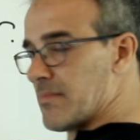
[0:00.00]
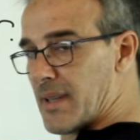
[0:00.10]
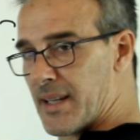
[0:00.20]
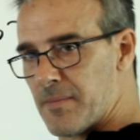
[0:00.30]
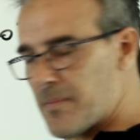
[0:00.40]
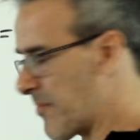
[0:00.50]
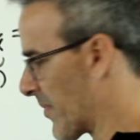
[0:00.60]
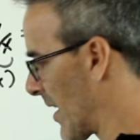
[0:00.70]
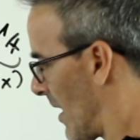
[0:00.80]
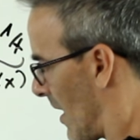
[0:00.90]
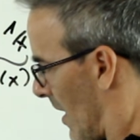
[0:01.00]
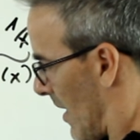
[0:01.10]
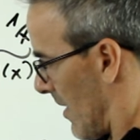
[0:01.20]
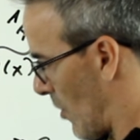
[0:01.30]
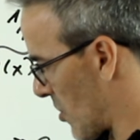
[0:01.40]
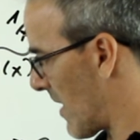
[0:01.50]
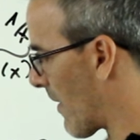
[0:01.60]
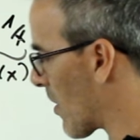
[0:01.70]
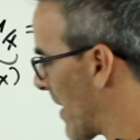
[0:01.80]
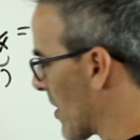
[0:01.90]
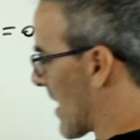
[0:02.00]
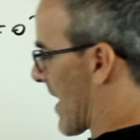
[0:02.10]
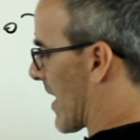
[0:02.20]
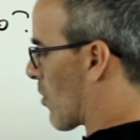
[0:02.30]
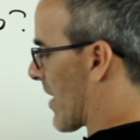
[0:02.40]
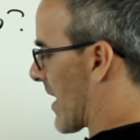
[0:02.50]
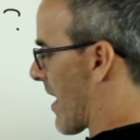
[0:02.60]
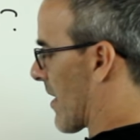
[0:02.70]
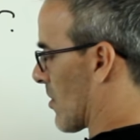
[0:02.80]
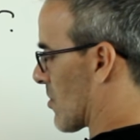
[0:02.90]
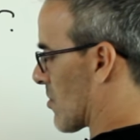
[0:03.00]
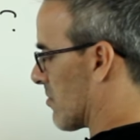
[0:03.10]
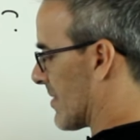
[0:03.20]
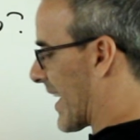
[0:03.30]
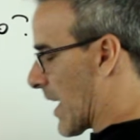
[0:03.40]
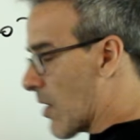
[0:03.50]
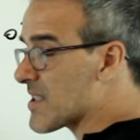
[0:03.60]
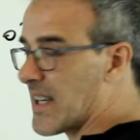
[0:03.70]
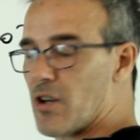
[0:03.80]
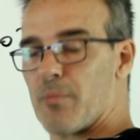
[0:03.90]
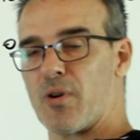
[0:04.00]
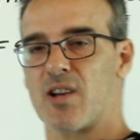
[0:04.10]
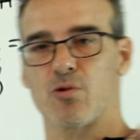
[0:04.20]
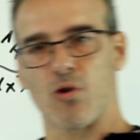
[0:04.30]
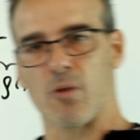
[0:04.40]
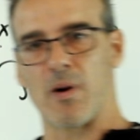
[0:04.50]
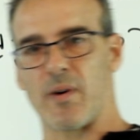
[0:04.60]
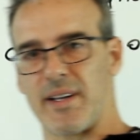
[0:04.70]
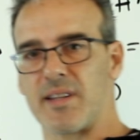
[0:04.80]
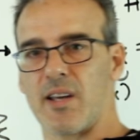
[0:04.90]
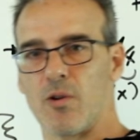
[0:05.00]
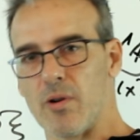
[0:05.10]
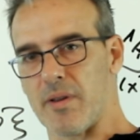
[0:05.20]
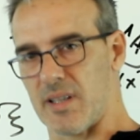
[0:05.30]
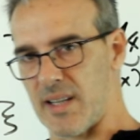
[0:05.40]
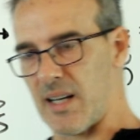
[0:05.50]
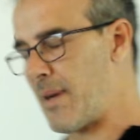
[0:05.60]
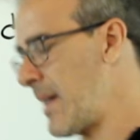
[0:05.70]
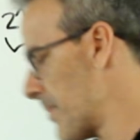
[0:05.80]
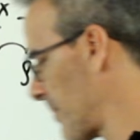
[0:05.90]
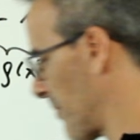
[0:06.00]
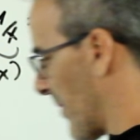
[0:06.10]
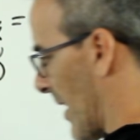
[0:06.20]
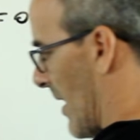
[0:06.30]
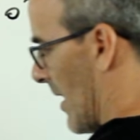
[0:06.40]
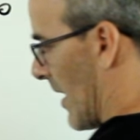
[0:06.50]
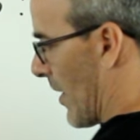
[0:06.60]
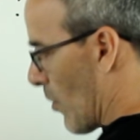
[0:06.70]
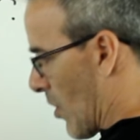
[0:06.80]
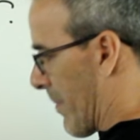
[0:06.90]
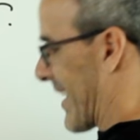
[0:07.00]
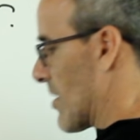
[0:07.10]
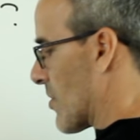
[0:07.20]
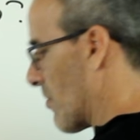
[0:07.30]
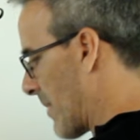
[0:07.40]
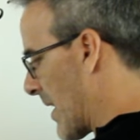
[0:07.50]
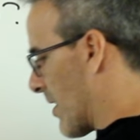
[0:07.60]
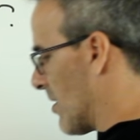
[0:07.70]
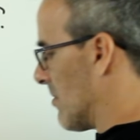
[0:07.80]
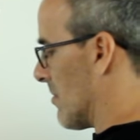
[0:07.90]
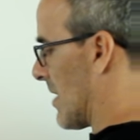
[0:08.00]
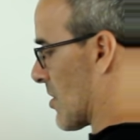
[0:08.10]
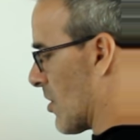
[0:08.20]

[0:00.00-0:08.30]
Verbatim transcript: ¿Bien? 2 elevado a medio es la raíz cuadrada de 2. Dejarlo así, no pongáis 1,41, etcétera, ¿vale? y 1 partido entre un medio es